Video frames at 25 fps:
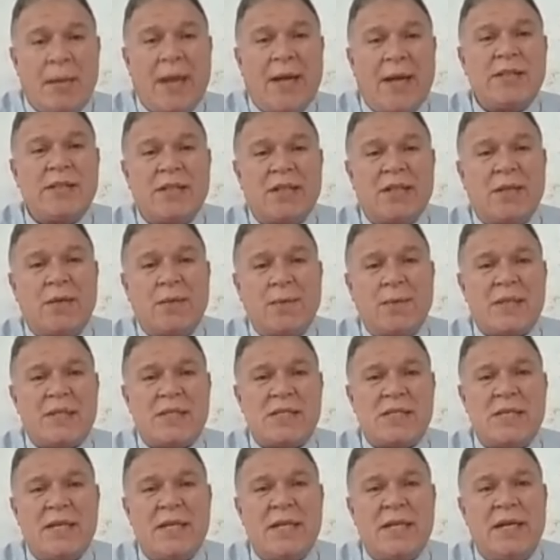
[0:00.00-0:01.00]
بعض
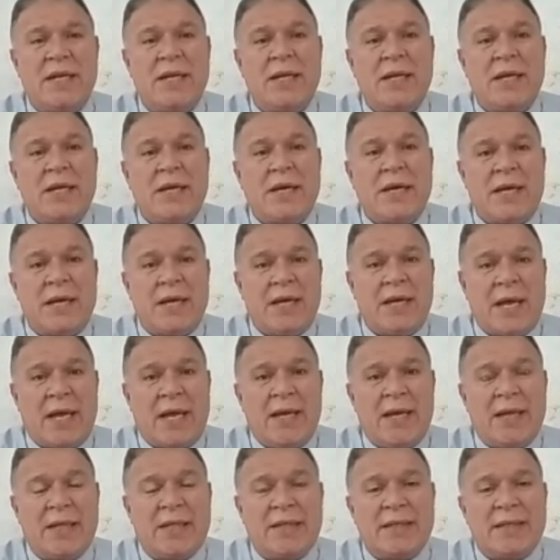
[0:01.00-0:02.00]
التفاصيل آه،
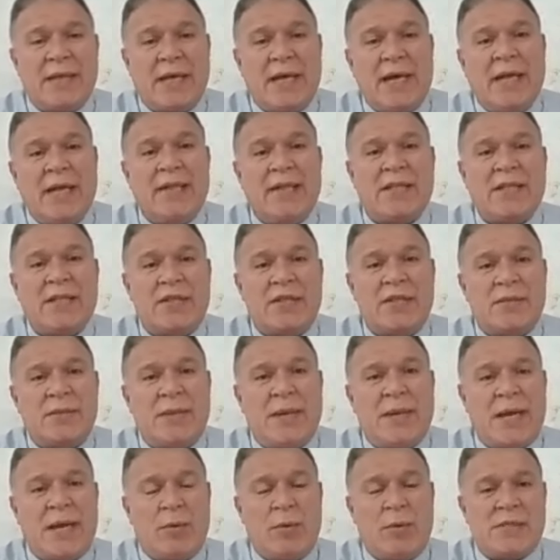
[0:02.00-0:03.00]
التي تحدثت
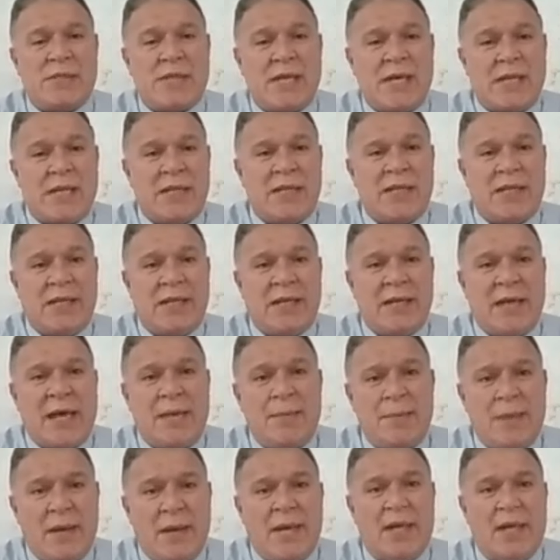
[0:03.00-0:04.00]
بها وسائل
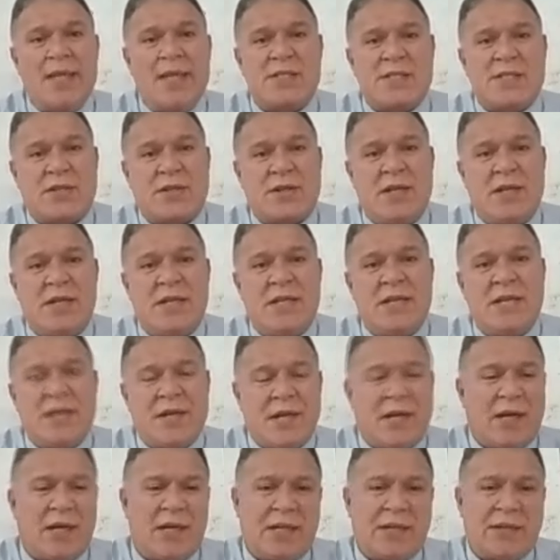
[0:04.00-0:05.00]
الإعلام الإسرائيلية
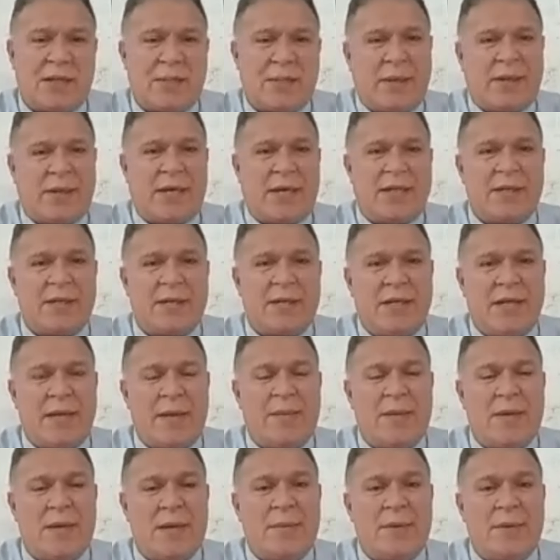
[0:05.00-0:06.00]
نقلا طبعا عن
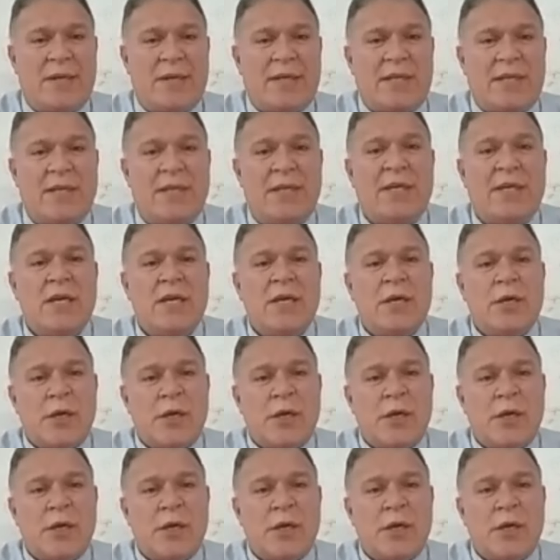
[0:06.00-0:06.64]
الإعلام الأمريكي